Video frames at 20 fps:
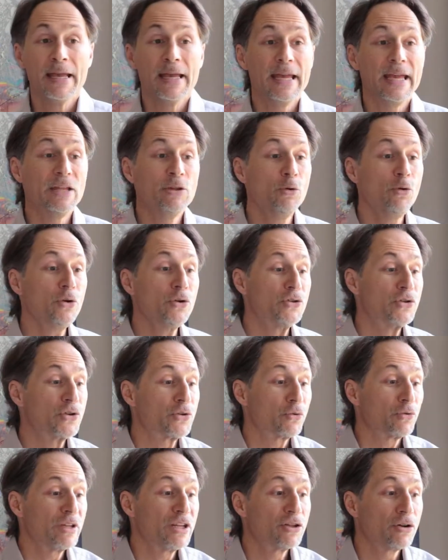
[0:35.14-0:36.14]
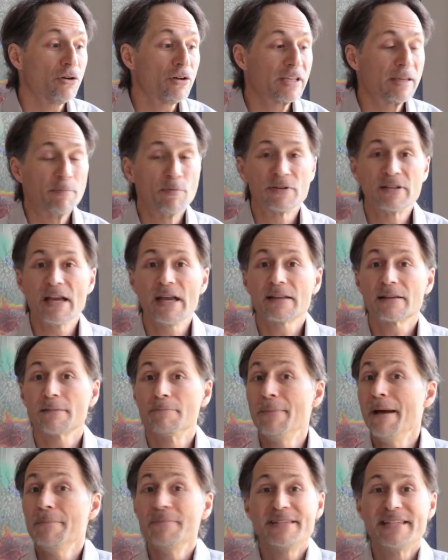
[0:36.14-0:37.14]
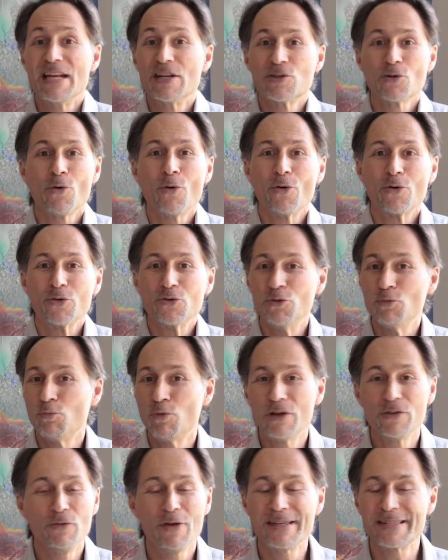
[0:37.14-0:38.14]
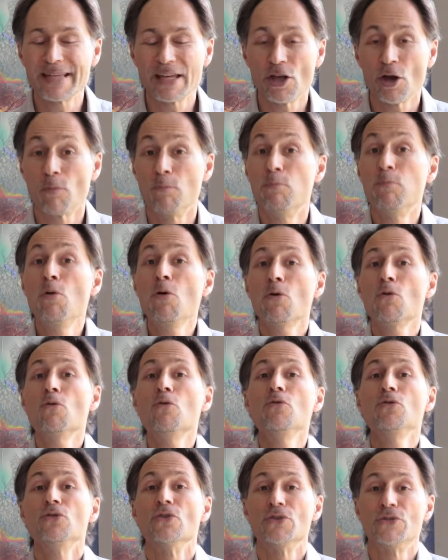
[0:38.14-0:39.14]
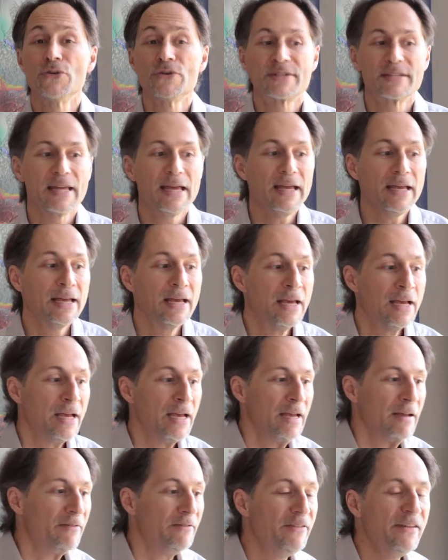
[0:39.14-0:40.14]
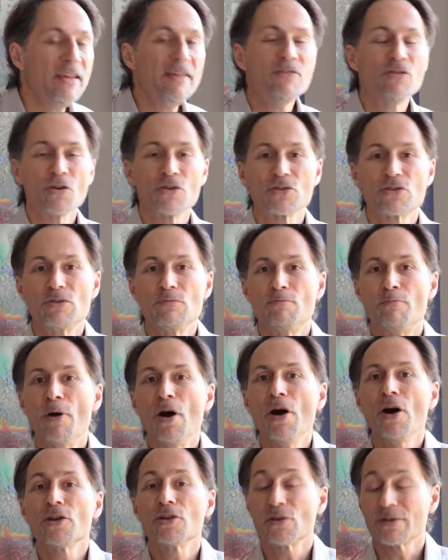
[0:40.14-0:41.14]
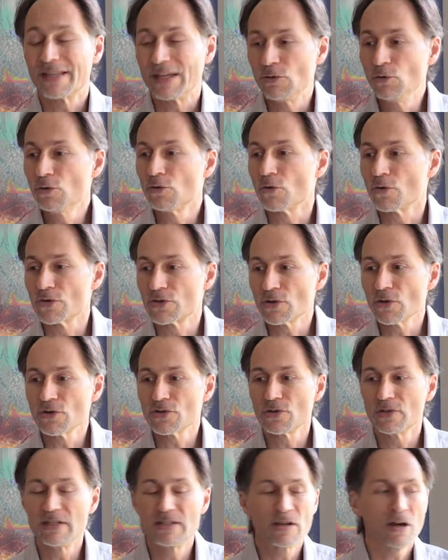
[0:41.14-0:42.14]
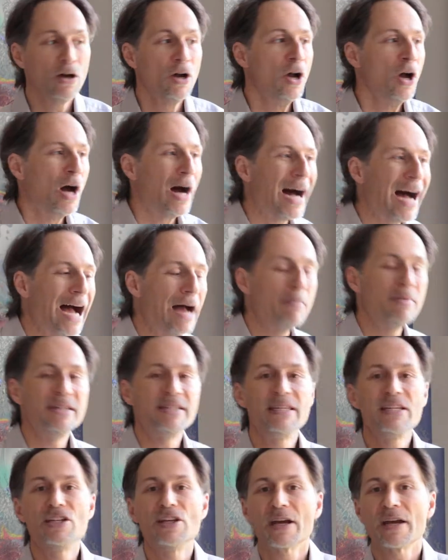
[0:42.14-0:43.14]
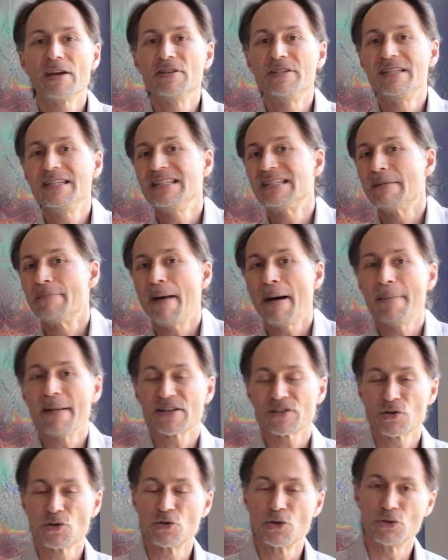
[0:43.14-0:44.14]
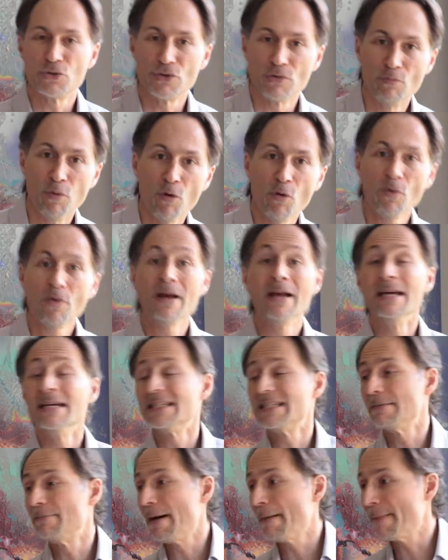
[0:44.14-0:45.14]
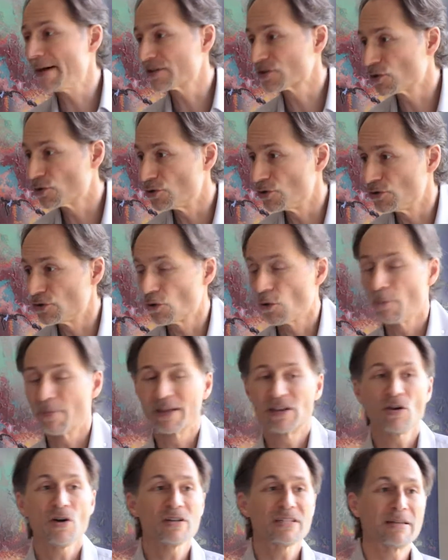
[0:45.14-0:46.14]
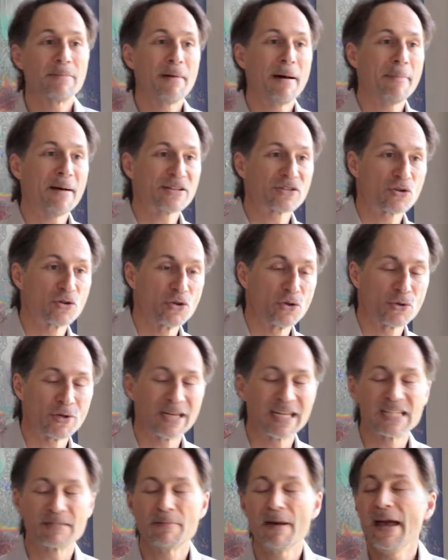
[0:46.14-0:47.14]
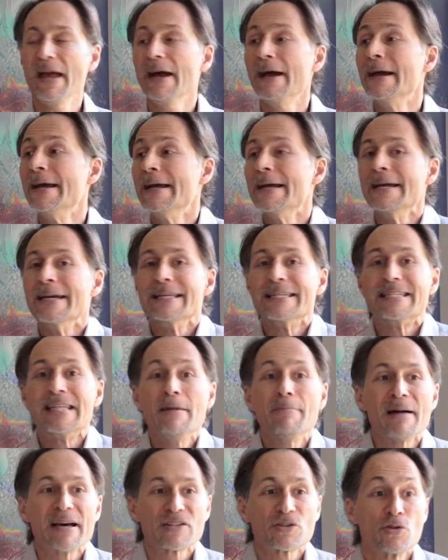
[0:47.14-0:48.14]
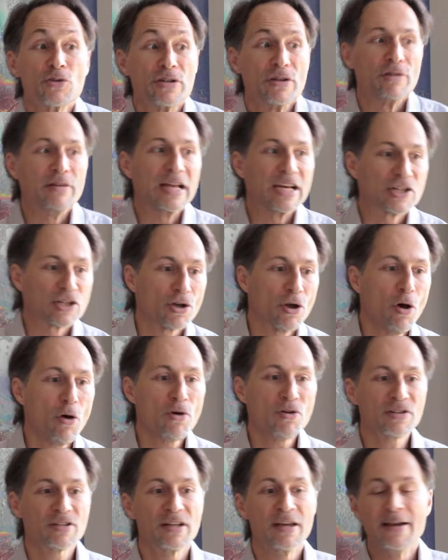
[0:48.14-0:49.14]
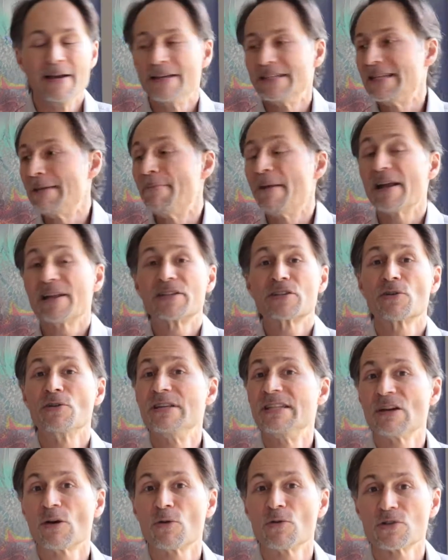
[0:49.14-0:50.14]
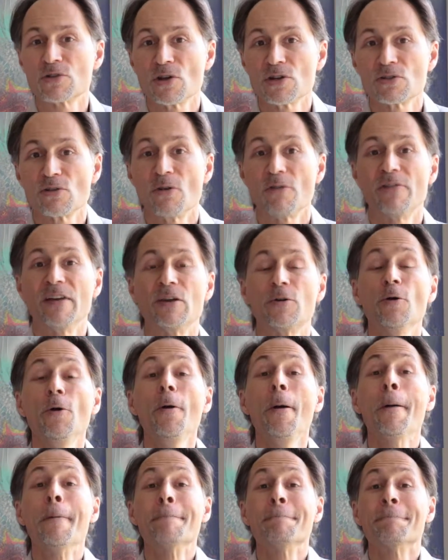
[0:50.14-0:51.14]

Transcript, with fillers: Et donc, ce sont des gens qui peut-être, même si elles ont du point de vue extérieur beaucoup de succès, vivent dans une peur, dans des doutes constants, se disant ah mais si j'ai réussi, c'est pas parce que je suis bon, c'est pas parce que je suis compétent, c'est pas parce que je suis un expert, c'est parce que j'ai eu de la chance, c'est parce que les circonstances ont fait que.